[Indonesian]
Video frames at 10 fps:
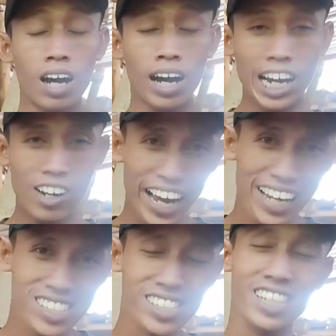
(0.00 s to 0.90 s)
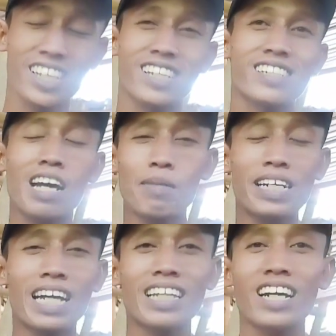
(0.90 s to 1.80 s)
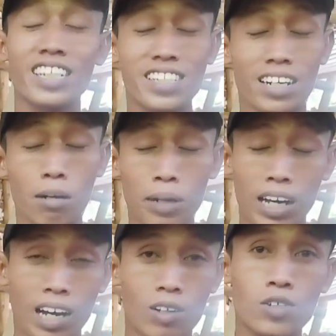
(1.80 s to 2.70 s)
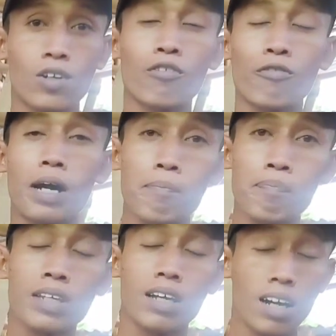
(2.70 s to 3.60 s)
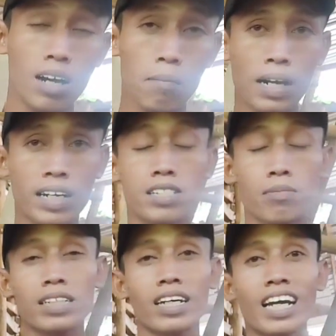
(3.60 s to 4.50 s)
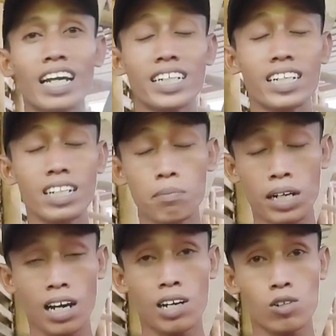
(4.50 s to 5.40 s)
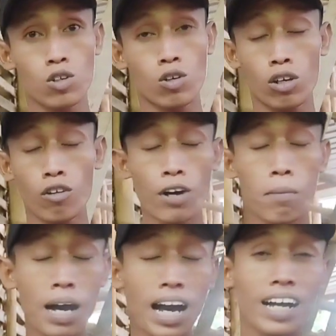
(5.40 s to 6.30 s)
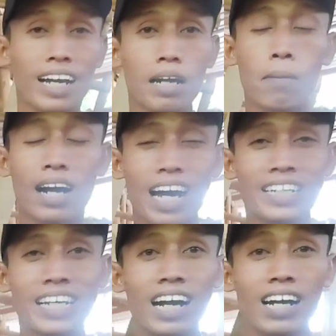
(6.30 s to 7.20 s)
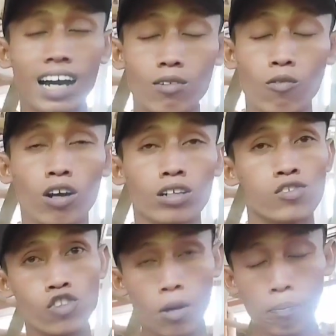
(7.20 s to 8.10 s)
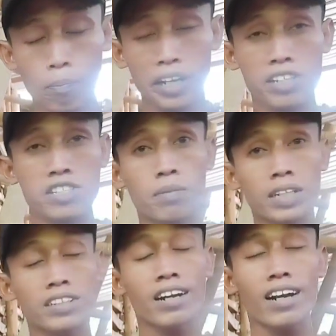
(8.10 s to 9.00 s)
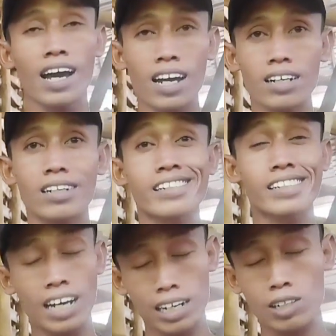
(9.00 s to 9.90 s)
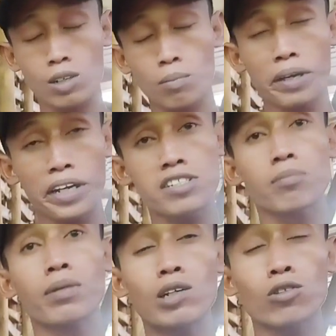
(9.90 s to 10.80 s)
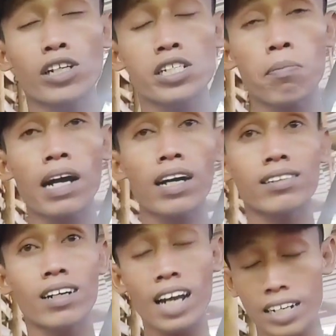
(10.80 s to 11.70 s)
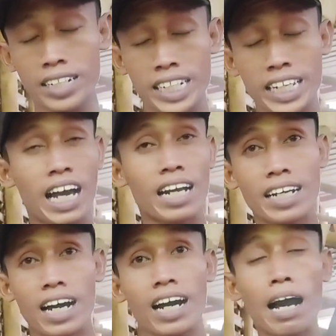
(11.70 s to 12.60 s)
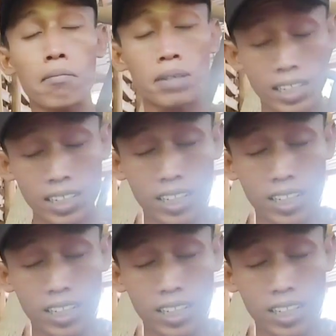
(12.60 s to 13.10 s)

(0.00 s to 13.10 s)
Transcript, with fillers: Halo guys, selamat datang di channel Berkah Rojokoyo Farm. Pada kesempatan kali ini Berkah Rojokoyo Farm akan mengadakan workshop manajemen ternak dan manajemen nutrisi pakan ternak di kandang kami,